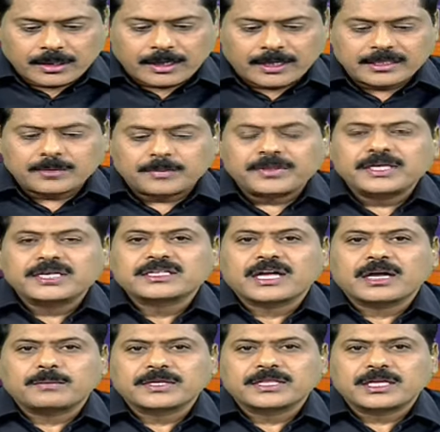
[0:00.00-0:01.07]
ఆంధ్రప్రదేశ్
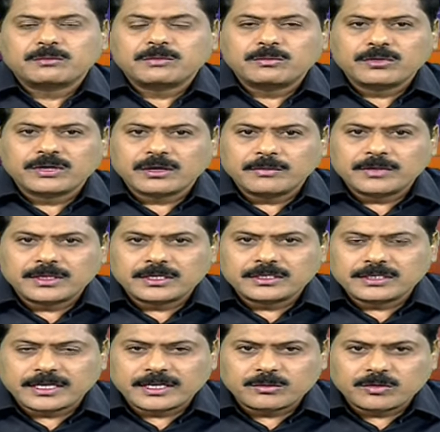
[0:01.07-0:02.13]
ఆపద్ధర్మ ముఖ్యమంత్రి
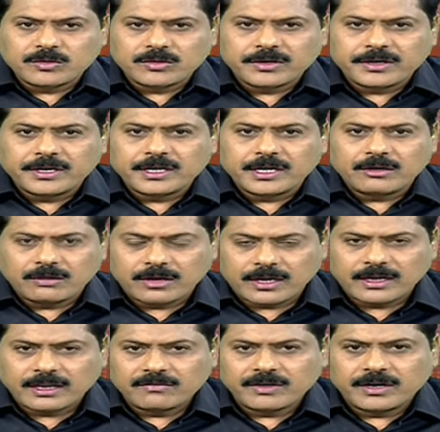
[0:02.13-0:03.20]
జగన్మోహన్ రెడ్డి గారు
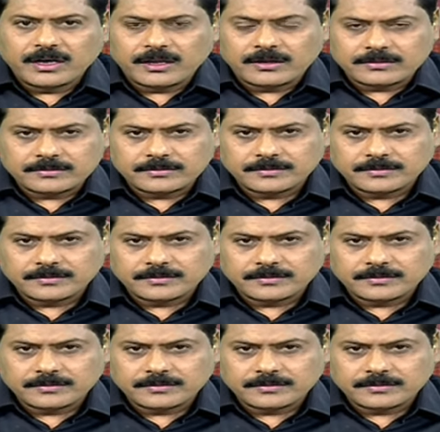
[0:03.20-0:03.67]
లండన్ వెళ్ళారు